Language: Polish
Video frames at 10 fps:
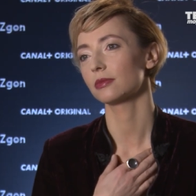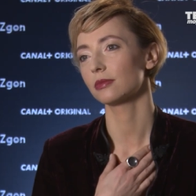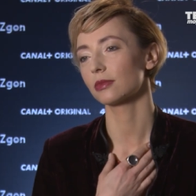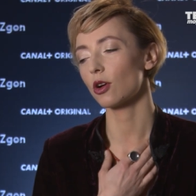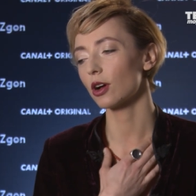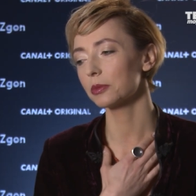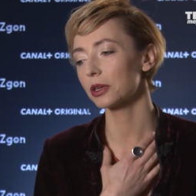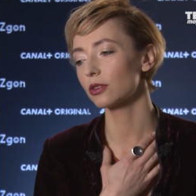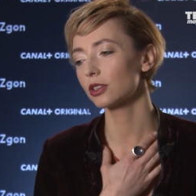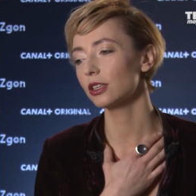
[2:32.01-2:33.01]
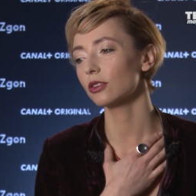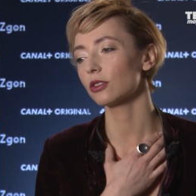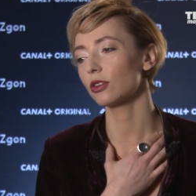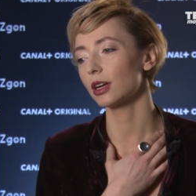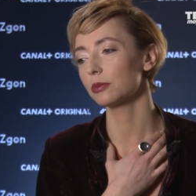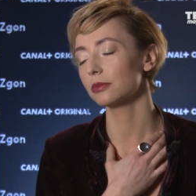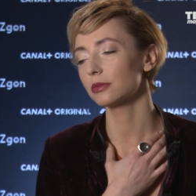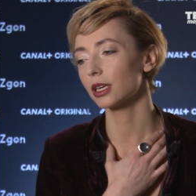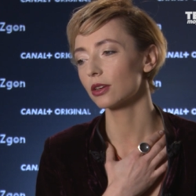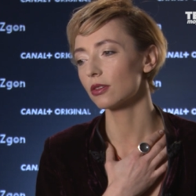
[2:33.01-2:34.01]
Mm, kocham jego kino,
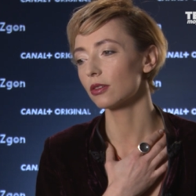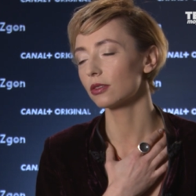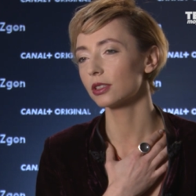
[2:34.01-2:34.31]
kocham jego,